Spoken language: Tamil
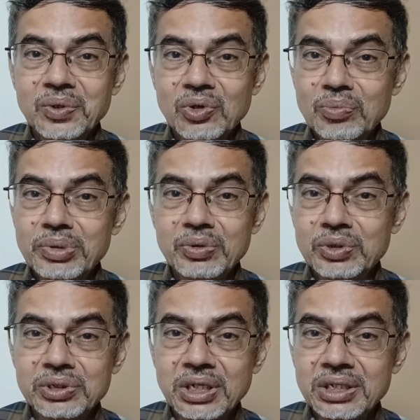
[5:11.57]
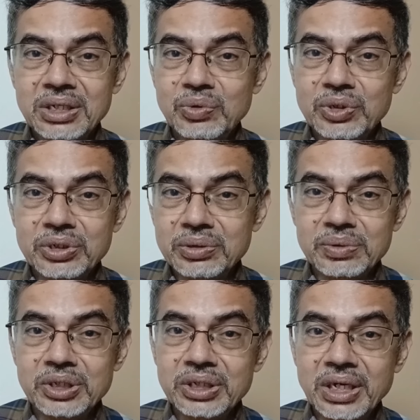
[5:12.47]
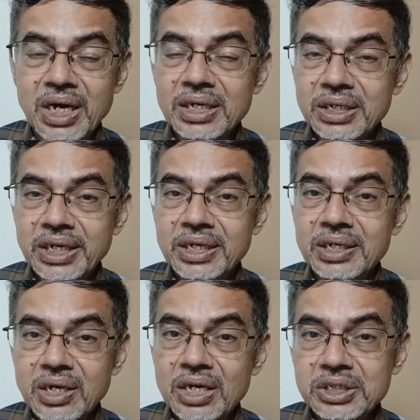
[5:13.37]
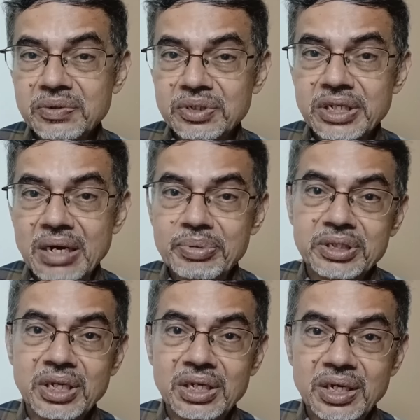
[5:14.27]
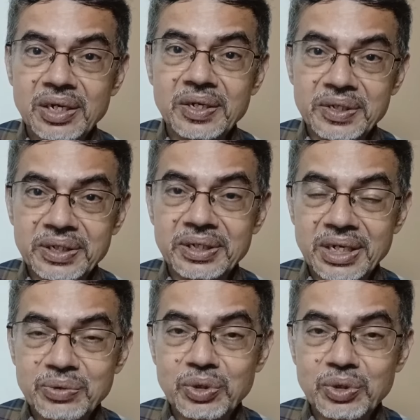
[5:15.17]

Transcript: ஒரு ரொம்ப ஒரு நல்ல ஒரு இதுங்க ஆனால் என்னென்னா காஸ்ட் வந்து நாற்பத்தி நாலு டாலர் இருக்குது அது